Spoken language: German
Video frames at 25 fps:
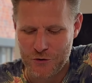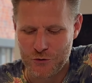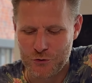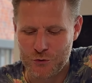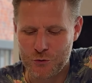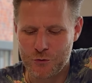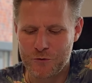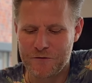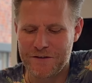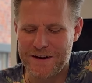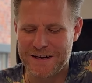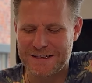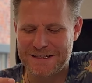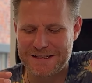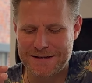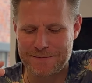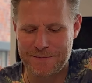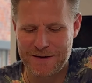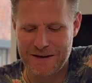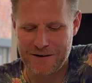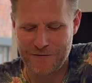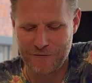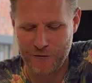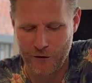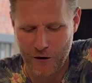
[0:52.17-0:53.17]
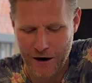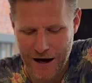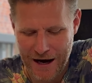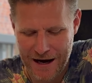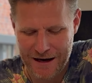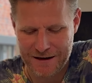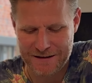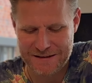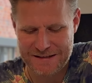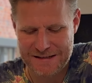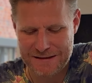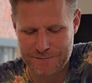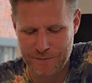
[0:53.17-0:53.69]
du wirst mich vor
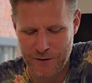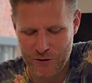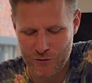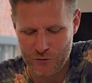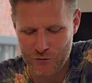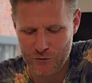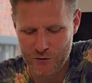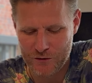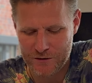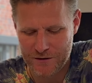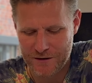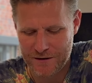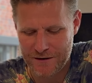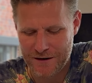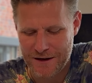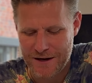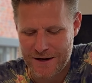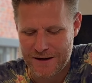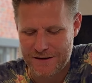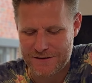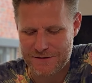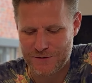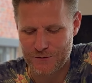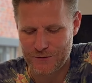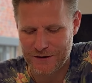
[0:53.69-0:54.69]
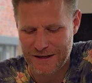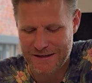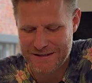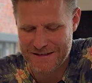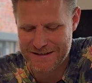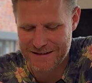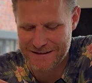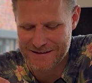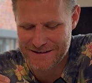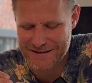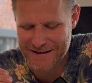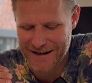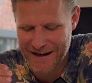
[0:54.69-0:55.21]
Angst behüten, so dass
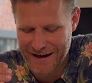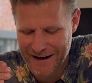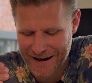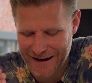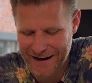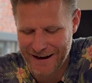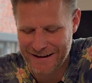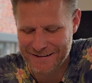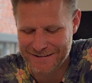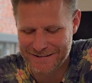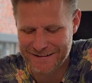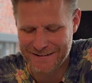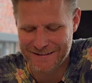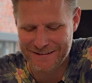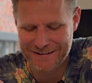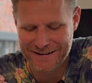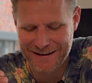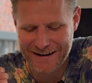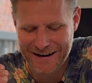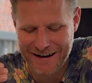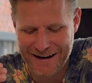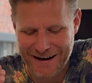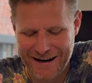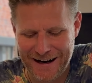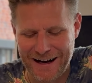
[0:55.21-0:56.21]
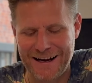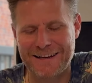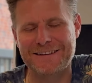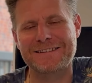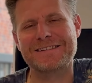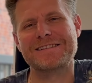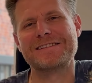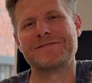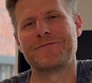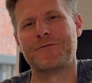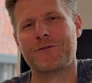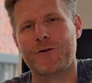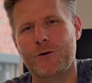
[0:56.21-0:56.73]
ich errettet
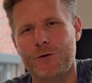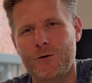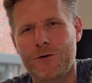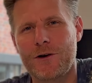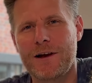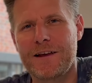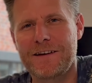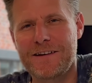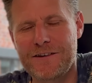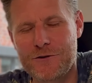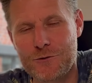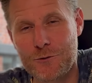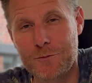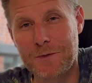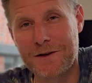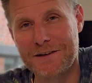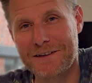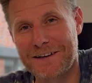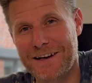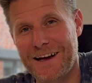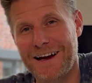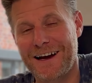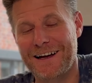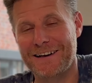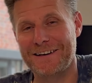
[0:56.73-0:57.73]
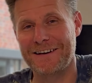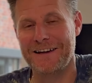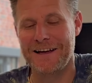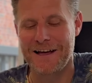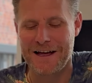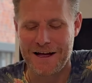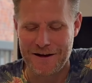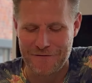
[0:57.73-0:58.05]
ganz fröhlich jubeln kann.